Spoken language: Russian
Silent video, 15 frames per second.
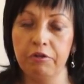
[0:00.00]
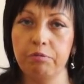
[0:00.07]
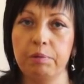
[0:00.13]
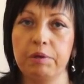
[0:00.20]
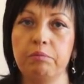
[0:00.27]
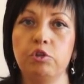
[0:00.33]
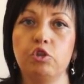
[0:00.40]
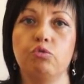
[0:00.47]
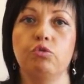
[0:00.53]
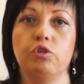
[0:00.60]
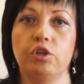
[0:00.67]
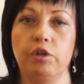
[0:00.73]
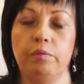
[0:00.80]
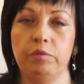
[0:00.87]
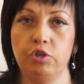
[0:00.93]
в
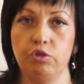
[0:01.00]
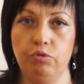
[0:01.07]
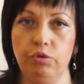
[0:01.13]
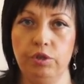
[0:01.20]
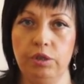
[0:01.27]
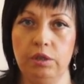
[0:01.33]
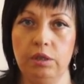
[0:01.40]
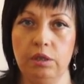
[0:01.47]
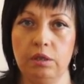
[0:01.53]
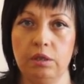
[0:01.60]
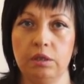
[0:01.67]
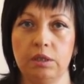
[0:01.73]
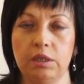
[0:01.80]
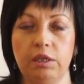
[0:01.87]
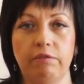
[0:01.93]
промежутках между еды,
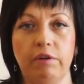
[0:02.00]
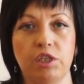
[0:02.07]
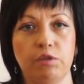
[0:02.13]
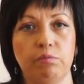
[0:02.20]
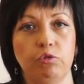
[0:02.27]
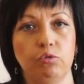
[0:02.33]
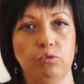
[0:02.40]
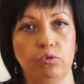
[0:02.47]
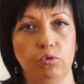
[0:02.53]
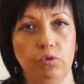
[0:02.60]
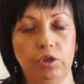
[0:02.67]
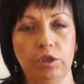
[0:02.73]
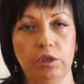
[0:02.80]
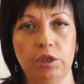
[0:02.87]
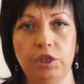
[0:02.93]
за 20 минут
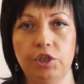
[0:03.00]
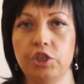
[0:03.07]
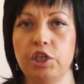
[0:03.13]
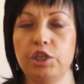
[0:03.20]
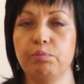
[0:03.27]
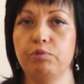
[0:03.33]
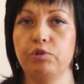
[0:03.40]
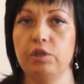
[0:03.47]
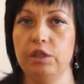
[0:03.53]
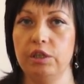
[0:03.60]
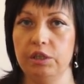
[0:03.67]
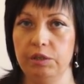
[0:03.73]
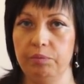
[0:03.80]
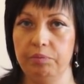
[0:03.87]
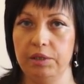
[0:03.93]
до еды и час
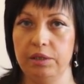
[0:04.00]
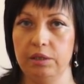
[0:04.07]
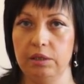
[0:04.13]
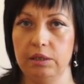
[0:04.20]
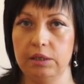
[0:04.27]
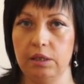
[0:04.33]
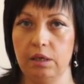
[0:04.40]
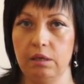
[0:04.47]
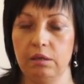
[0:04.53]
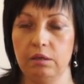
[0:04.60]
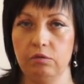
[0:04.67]
после еды пить нельзя –